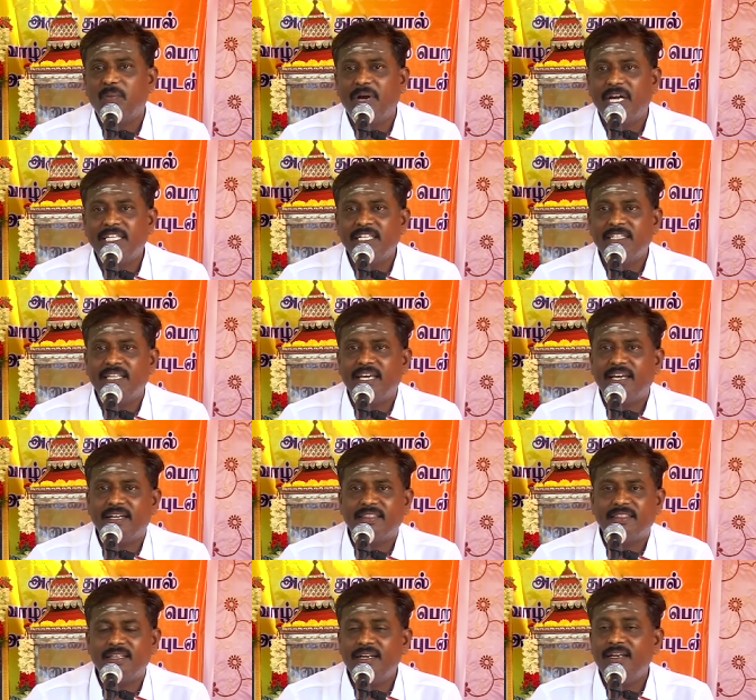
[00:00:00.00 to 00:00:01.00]
மனித
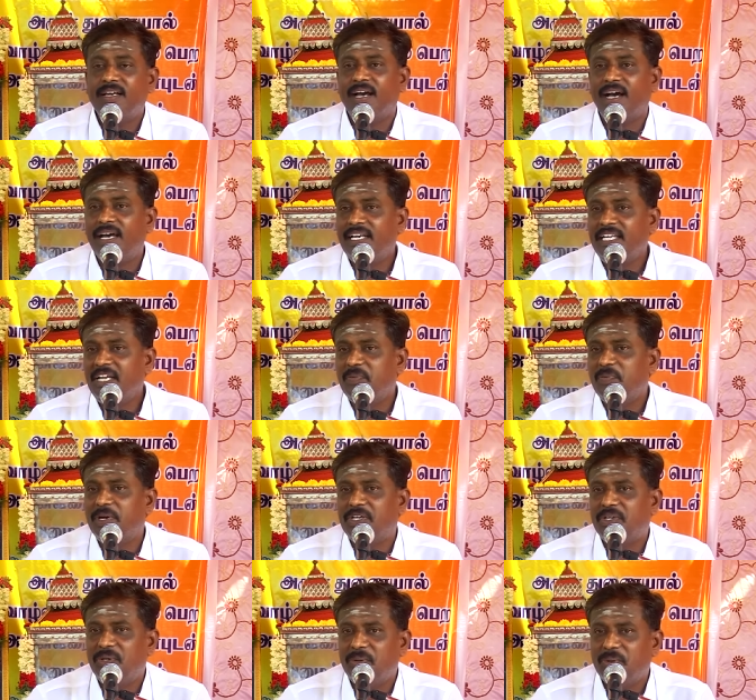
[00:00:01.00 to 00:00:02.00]
தேகத்தில்
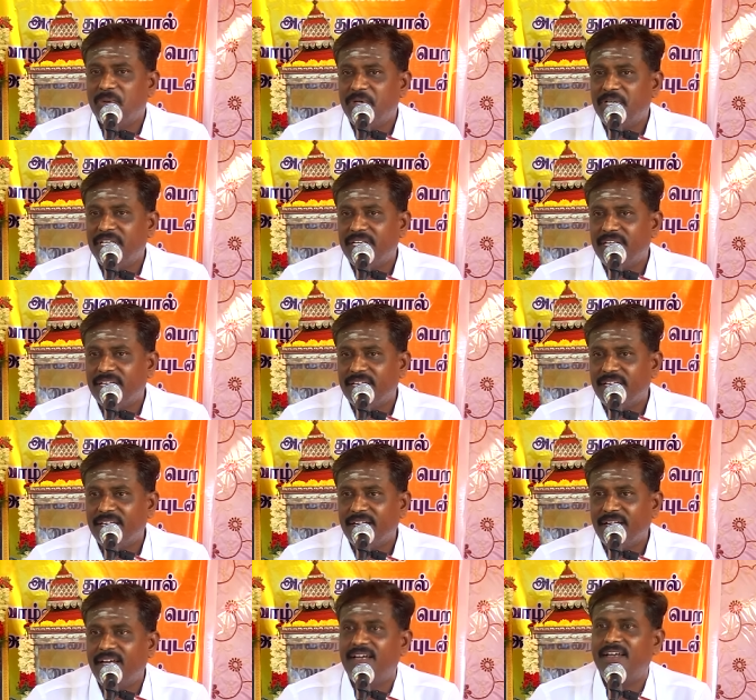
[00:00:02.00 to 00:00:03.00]
காரியப்பட்டு
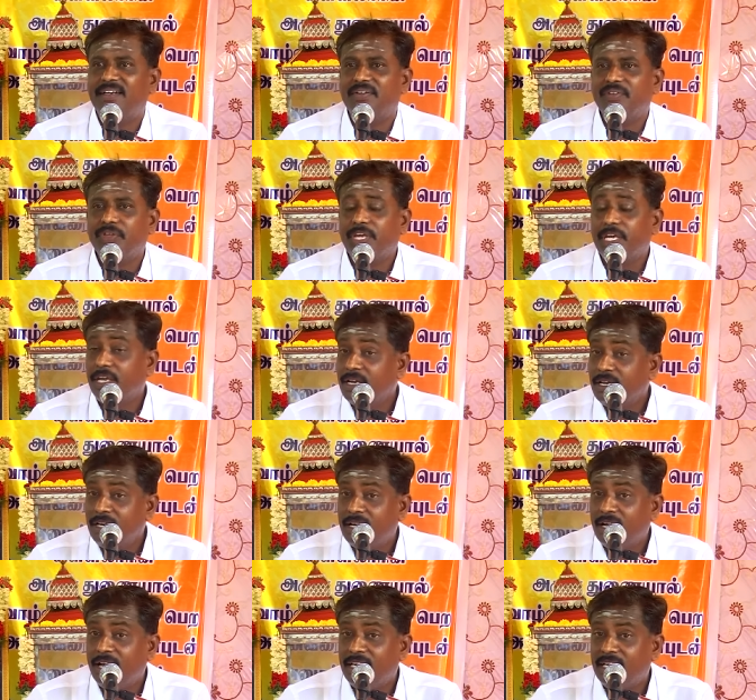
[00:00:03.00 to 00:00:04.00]
கொண்டிருக்கிறார் எங்கு
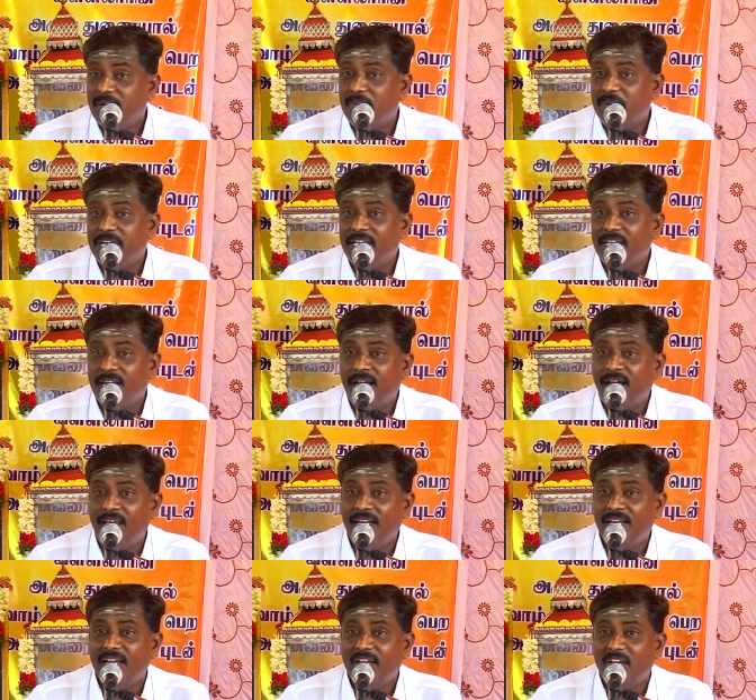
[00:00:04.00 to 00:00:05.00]
காரியப்படுகிறார்